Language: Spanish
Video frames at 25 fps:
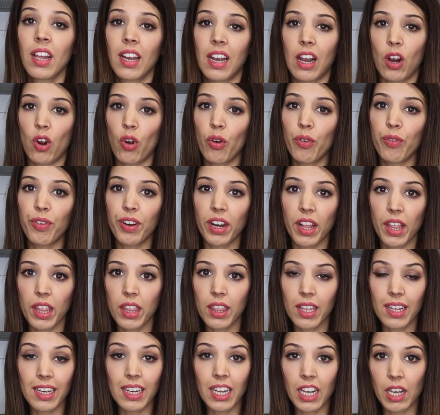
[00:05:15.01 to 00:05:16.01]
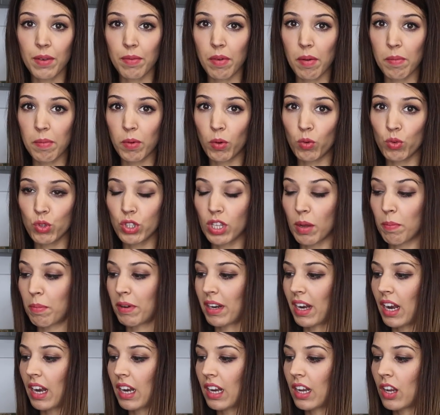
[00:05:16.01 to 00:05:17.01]
La conferencia es la que más me gusta
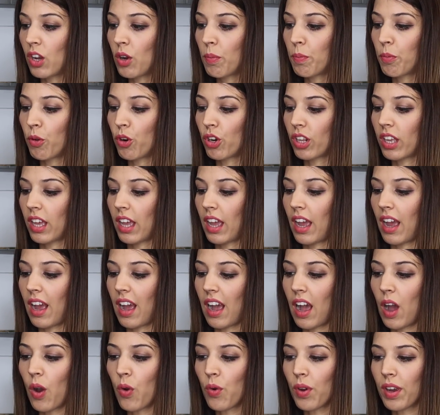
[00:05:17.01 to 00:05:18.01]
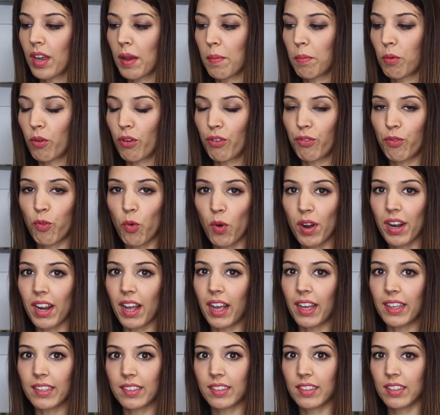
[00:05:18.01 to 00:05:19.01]
para Leo porque aunque por
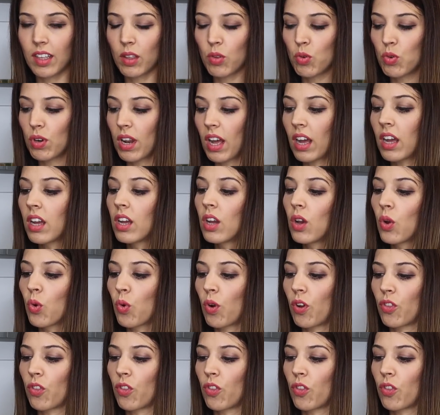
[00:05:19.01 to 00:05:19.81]
fuera esté dura,